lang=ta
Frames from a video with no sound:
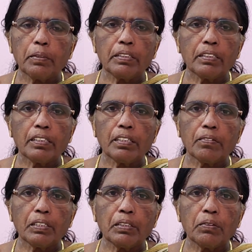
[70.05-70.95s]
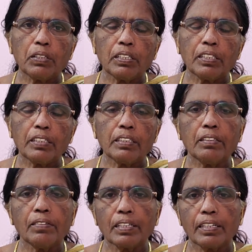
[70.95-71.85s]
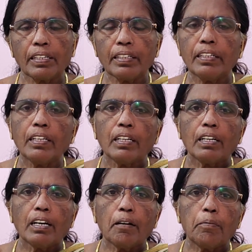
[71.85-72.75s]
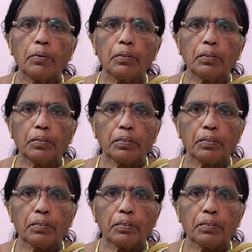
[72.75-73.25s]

பார்த்துருக்காரு வந்துடுவாங்கன்ட்டு வரல அப்புறம்